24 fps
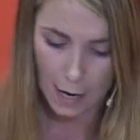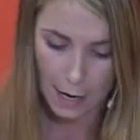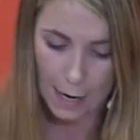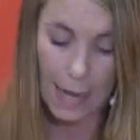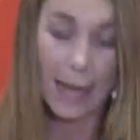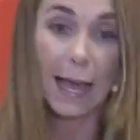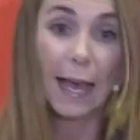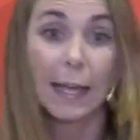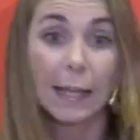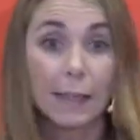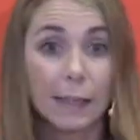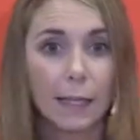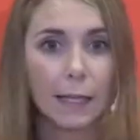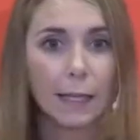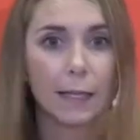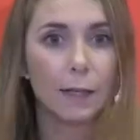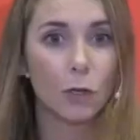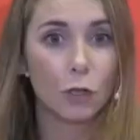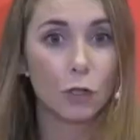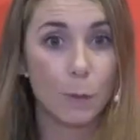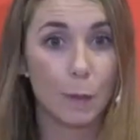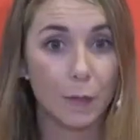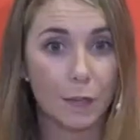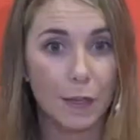La gente,
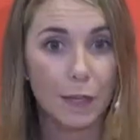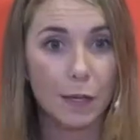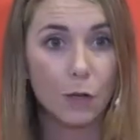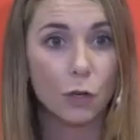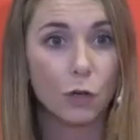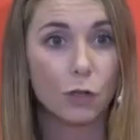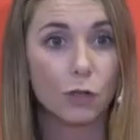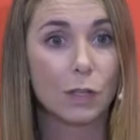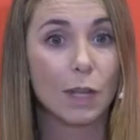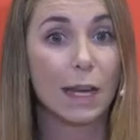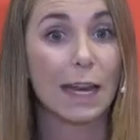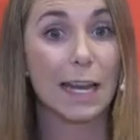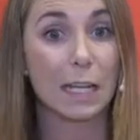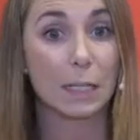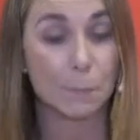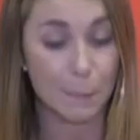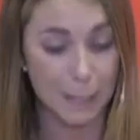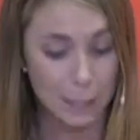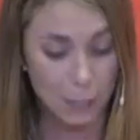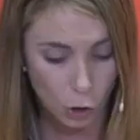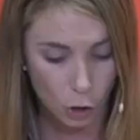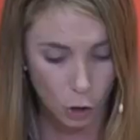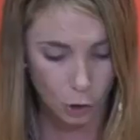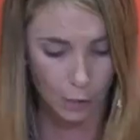los vecinos, las
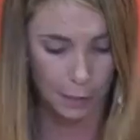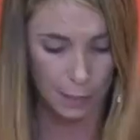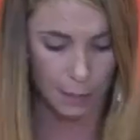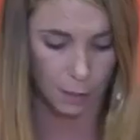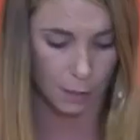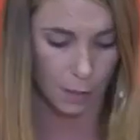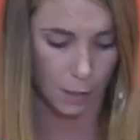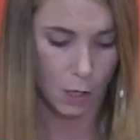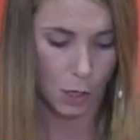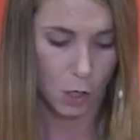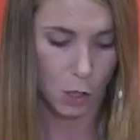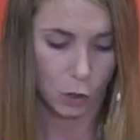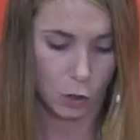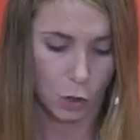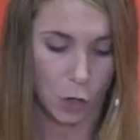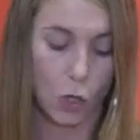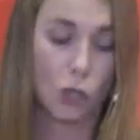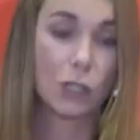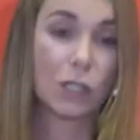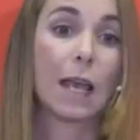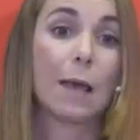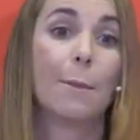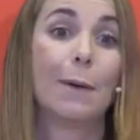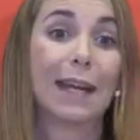personas, son
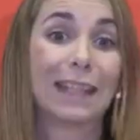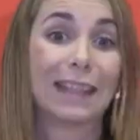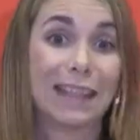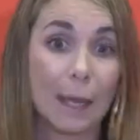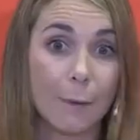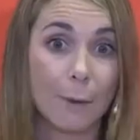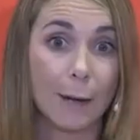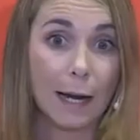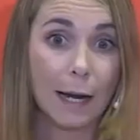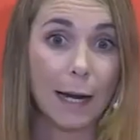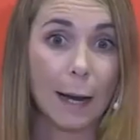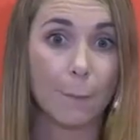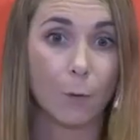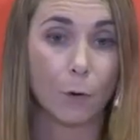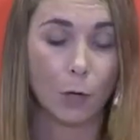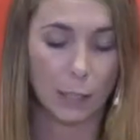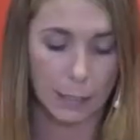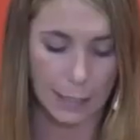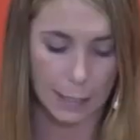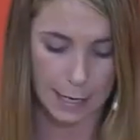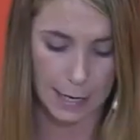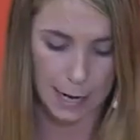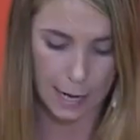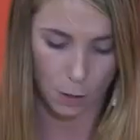los que vertebran la
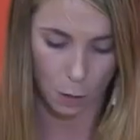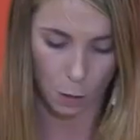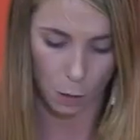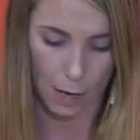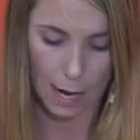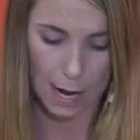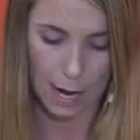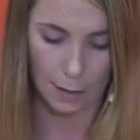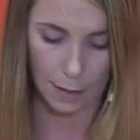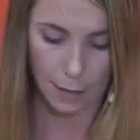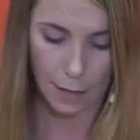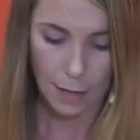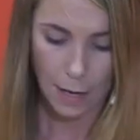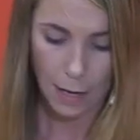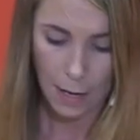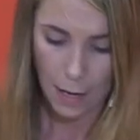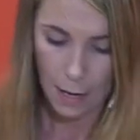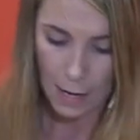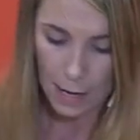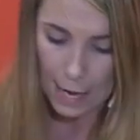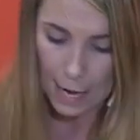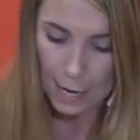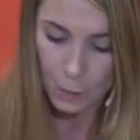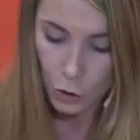política local.
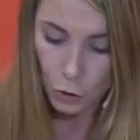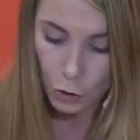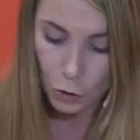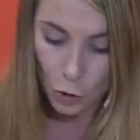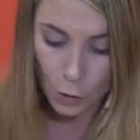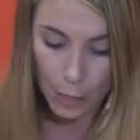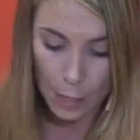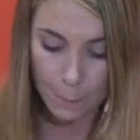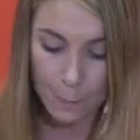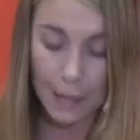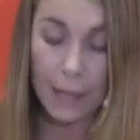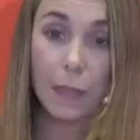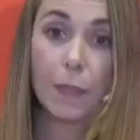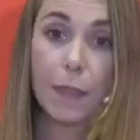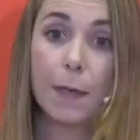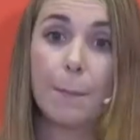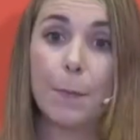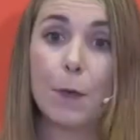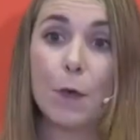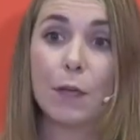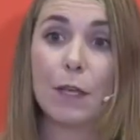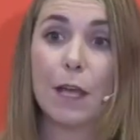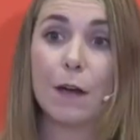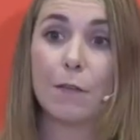Ellos son el
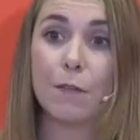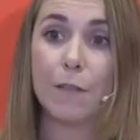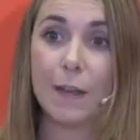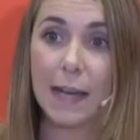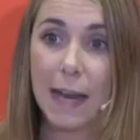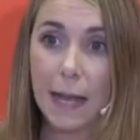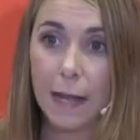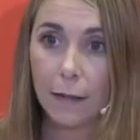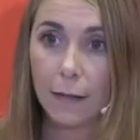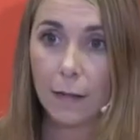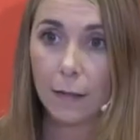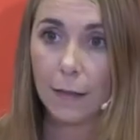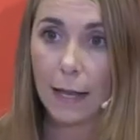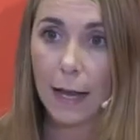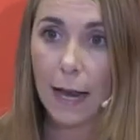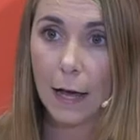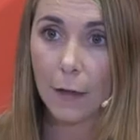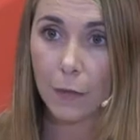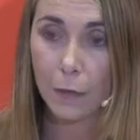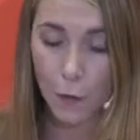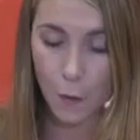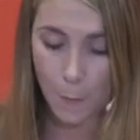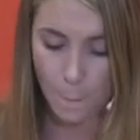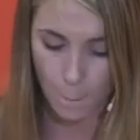principio y el final de la
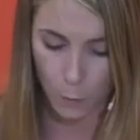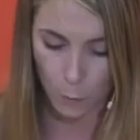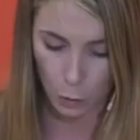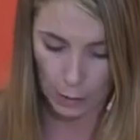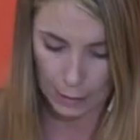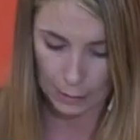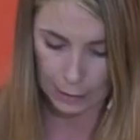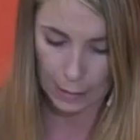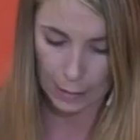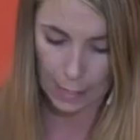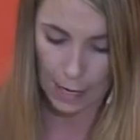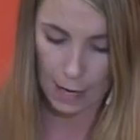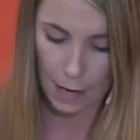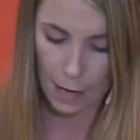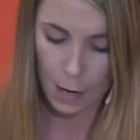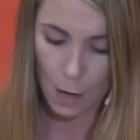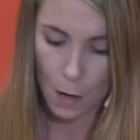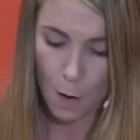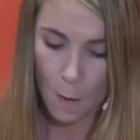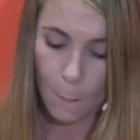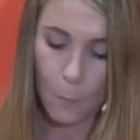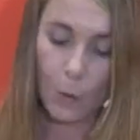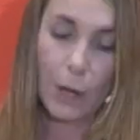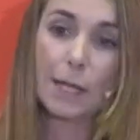acción política.
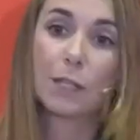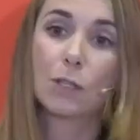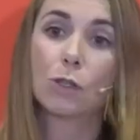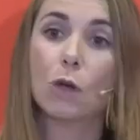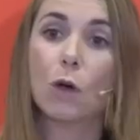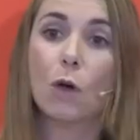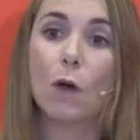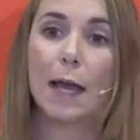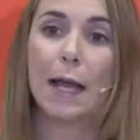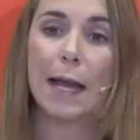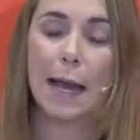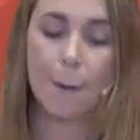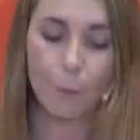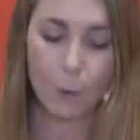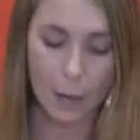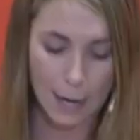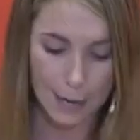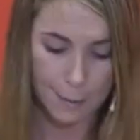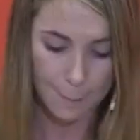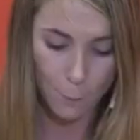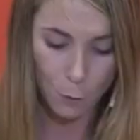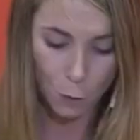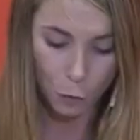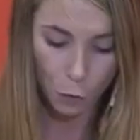Por eso
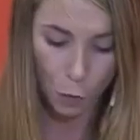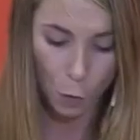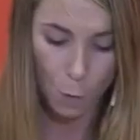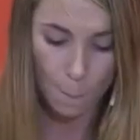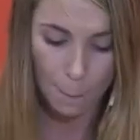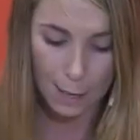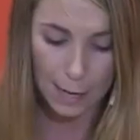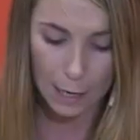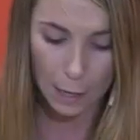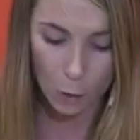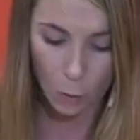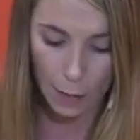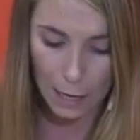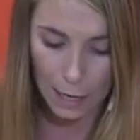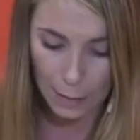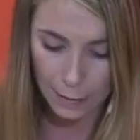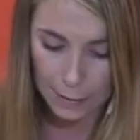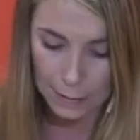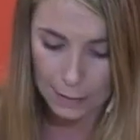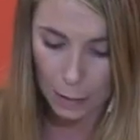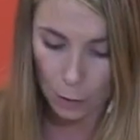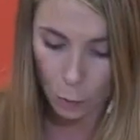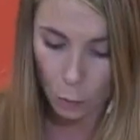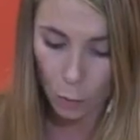elaboraremos un plan local
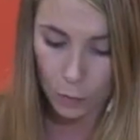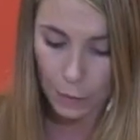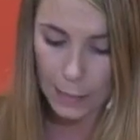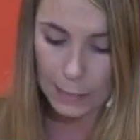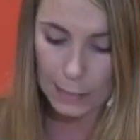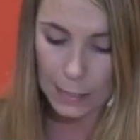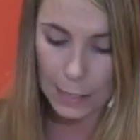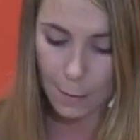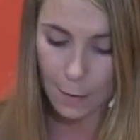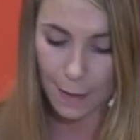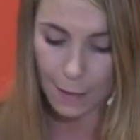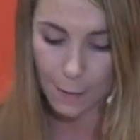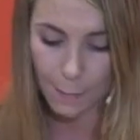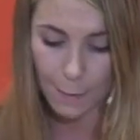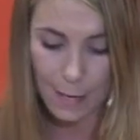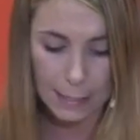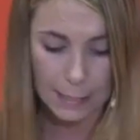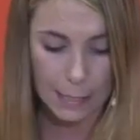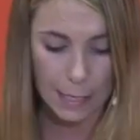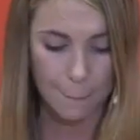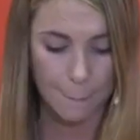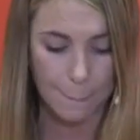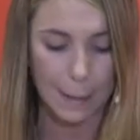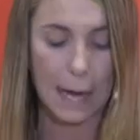de salud que sirva de
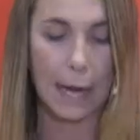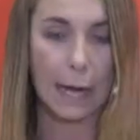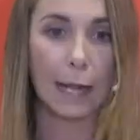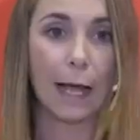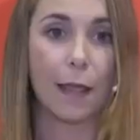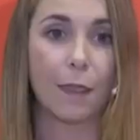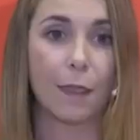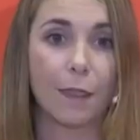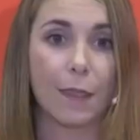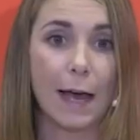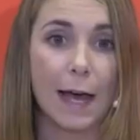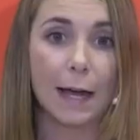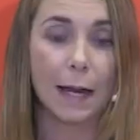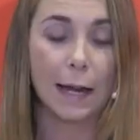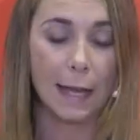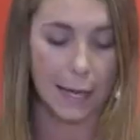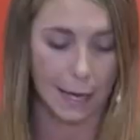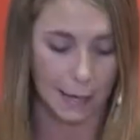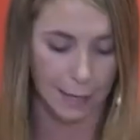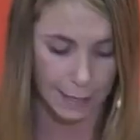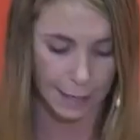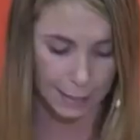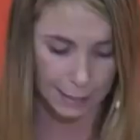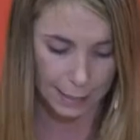base para alcanzar
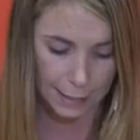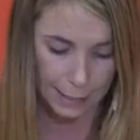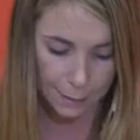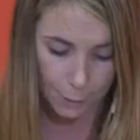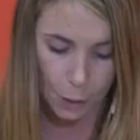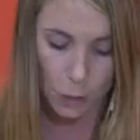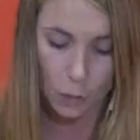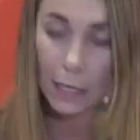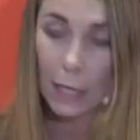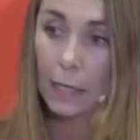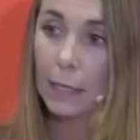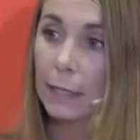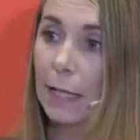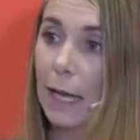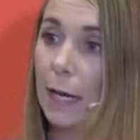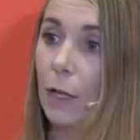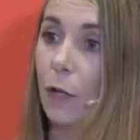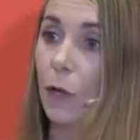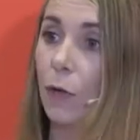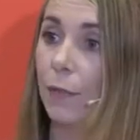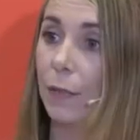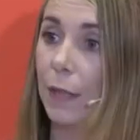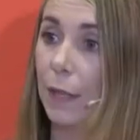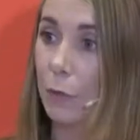el reequilibrio
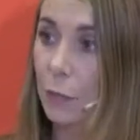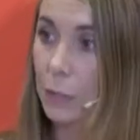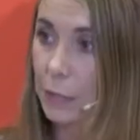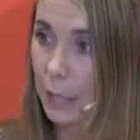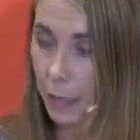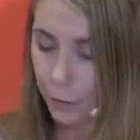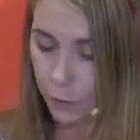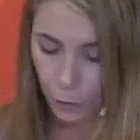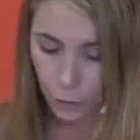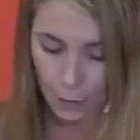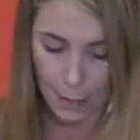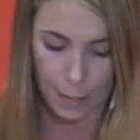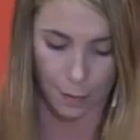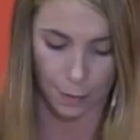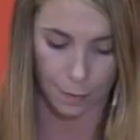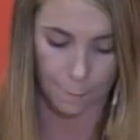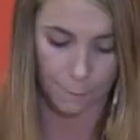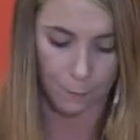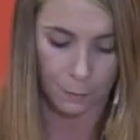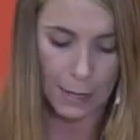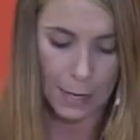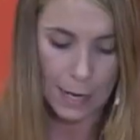sanitario de nuestra ciudad.